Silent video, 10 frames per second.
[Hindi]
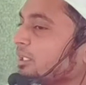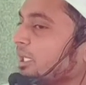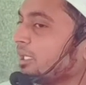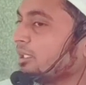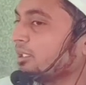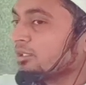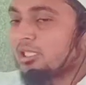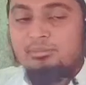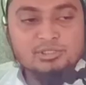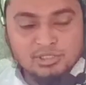बात क्या है
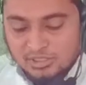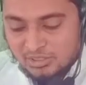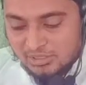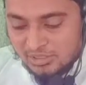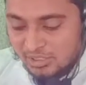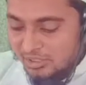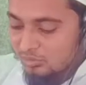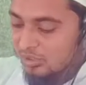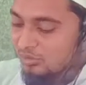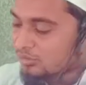कभी शिरक नहीं किया
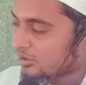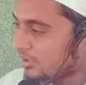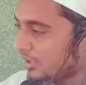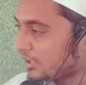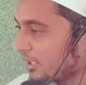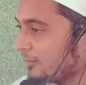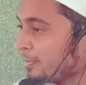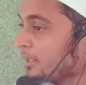गैरुल्ला को सजा नहीं किया